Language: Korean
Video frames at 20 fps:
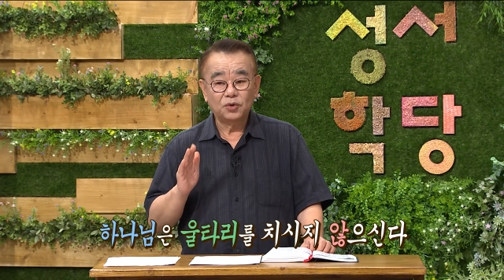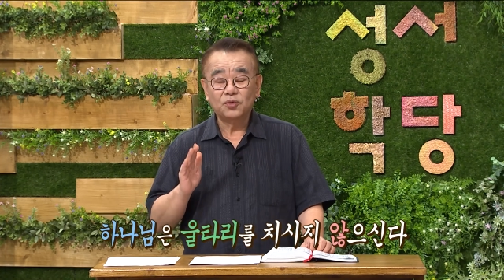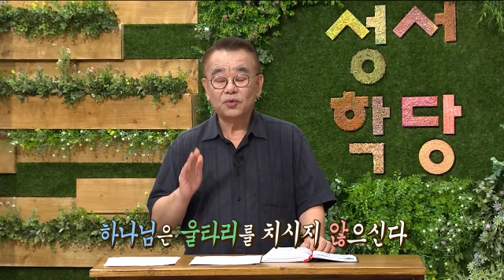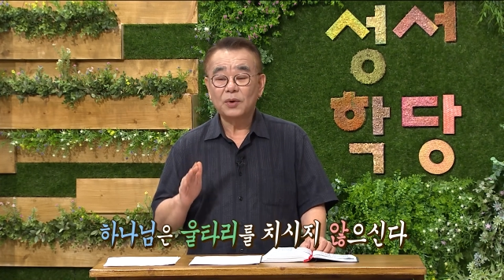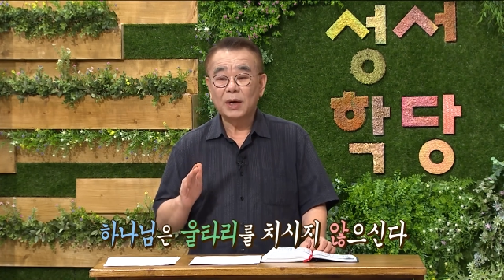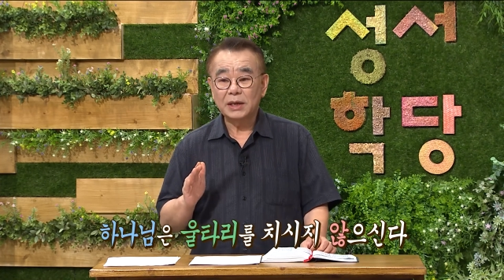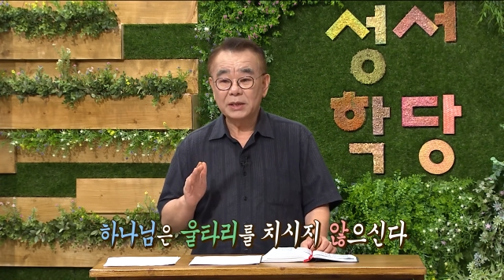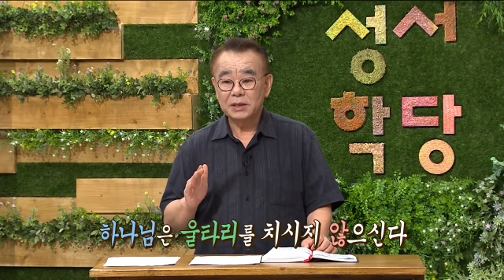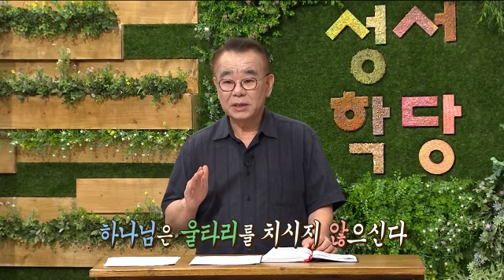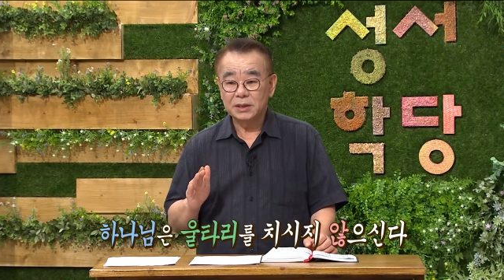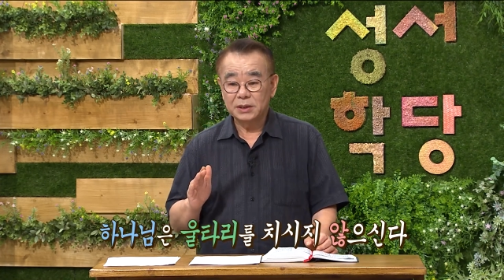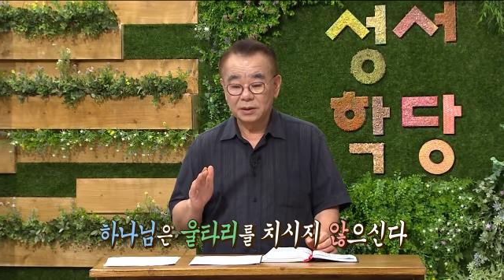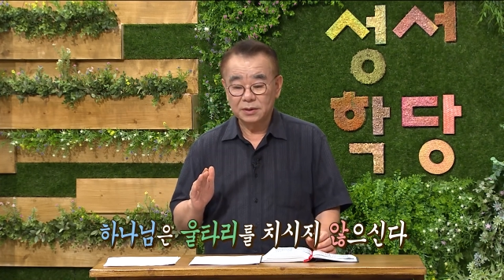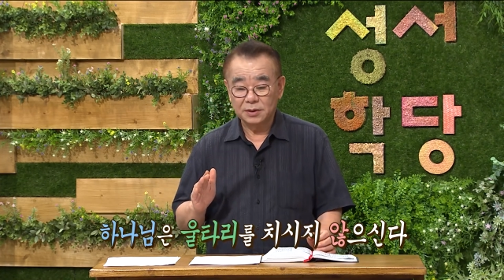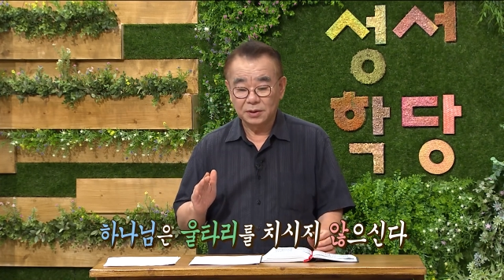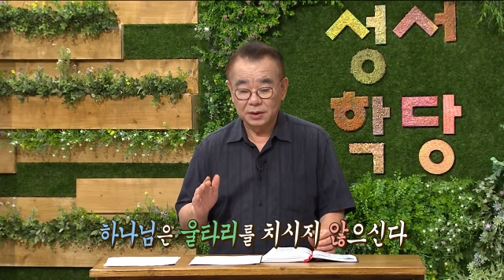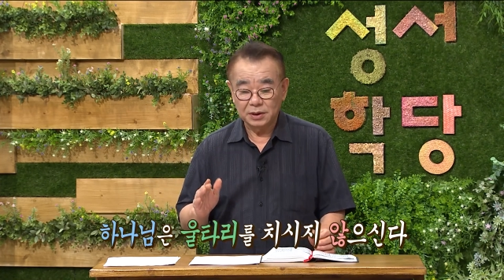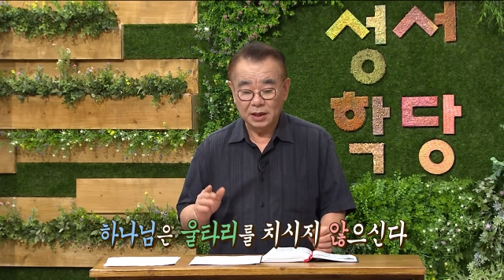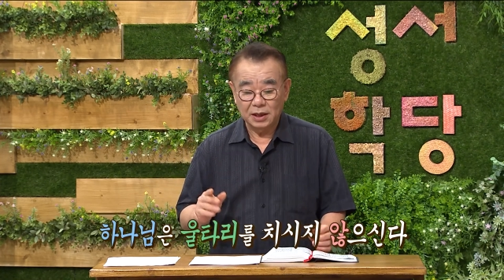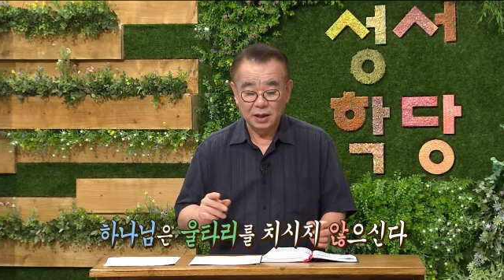누가 치는
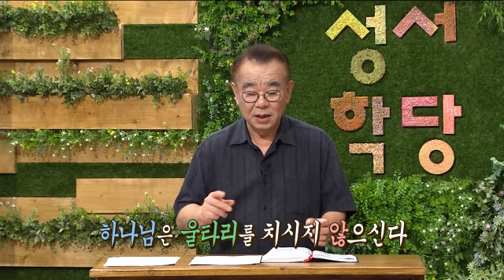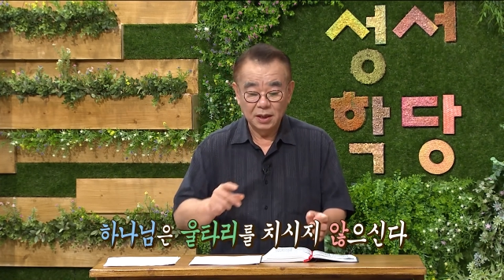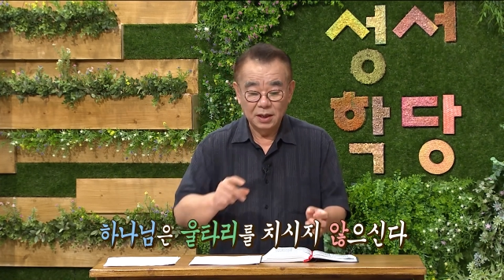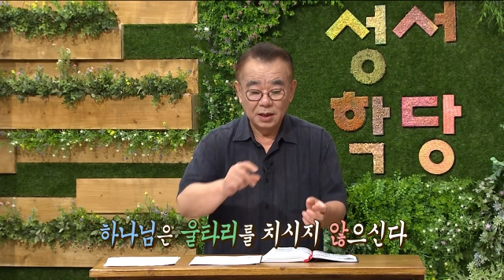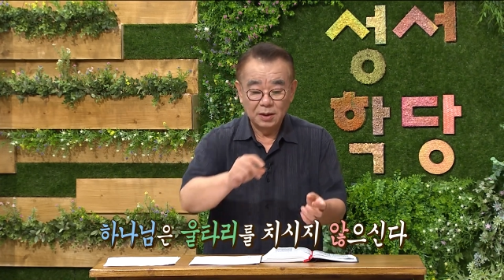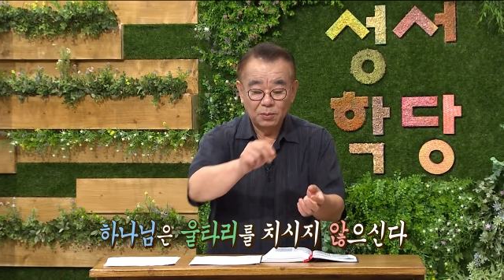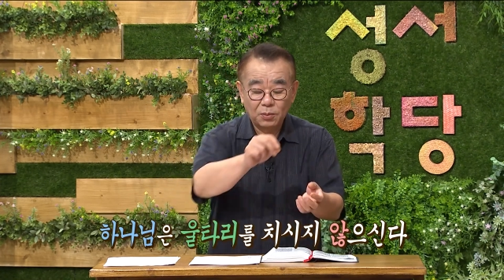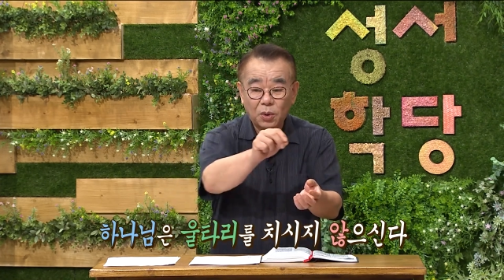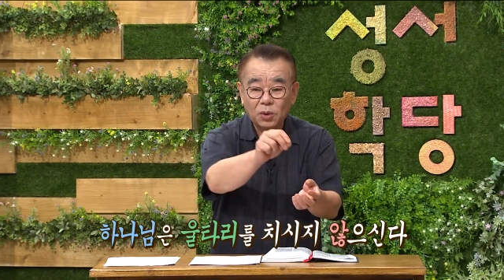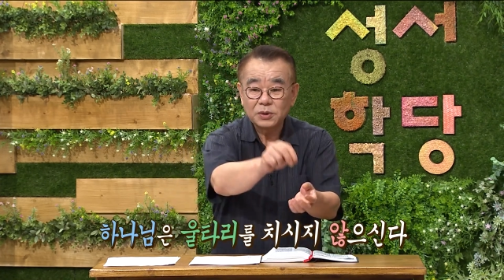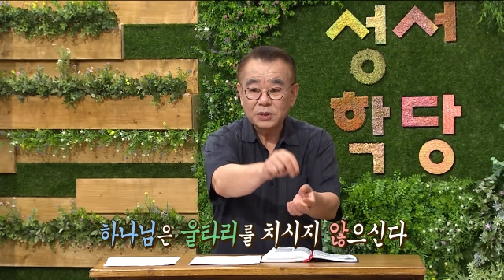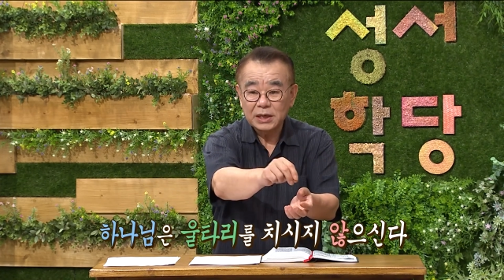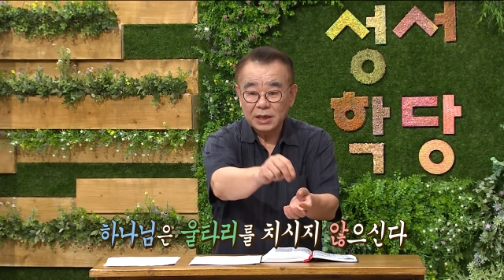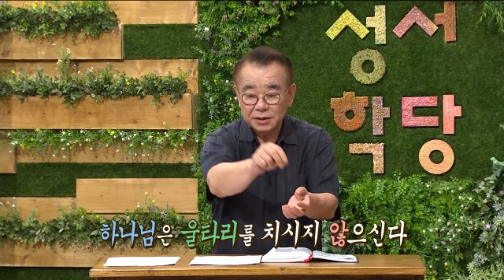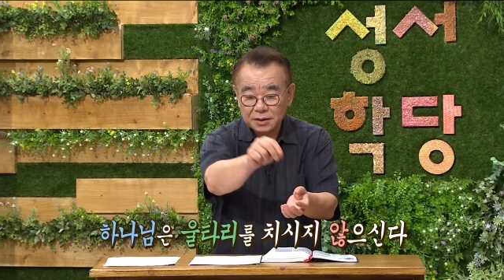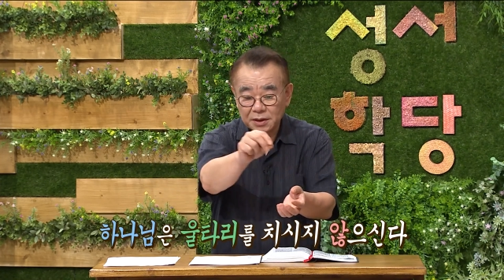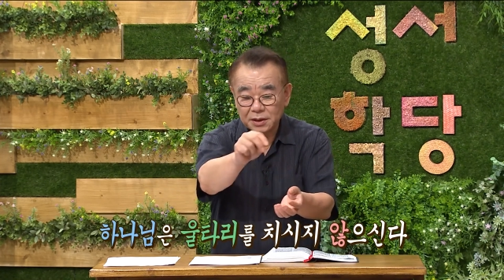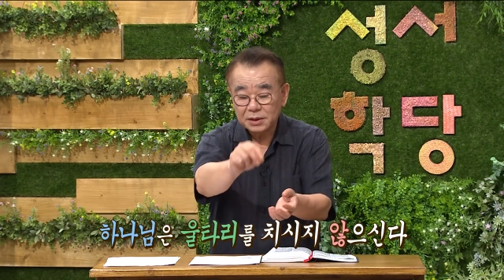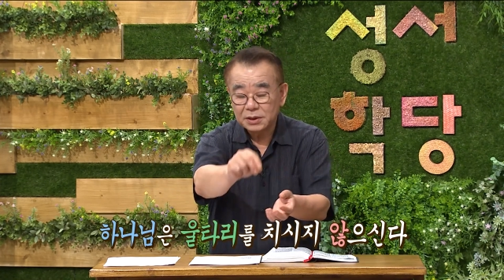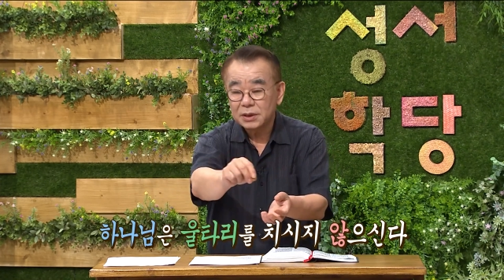거냐?
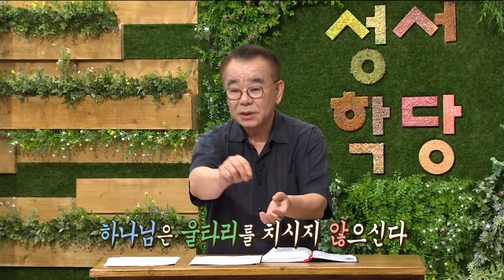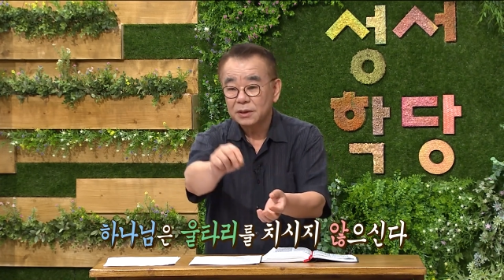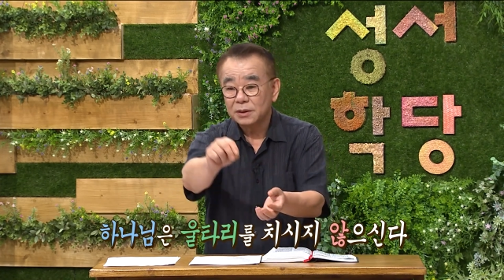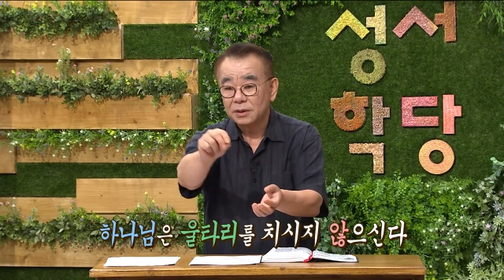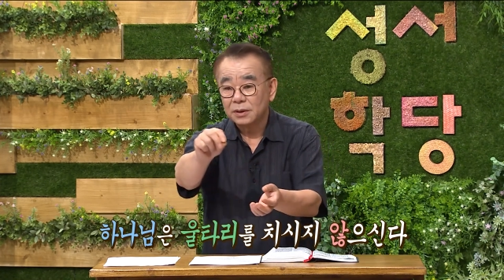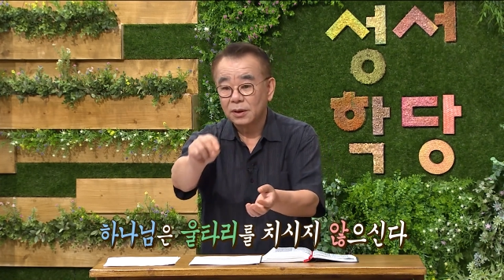목사들이 치는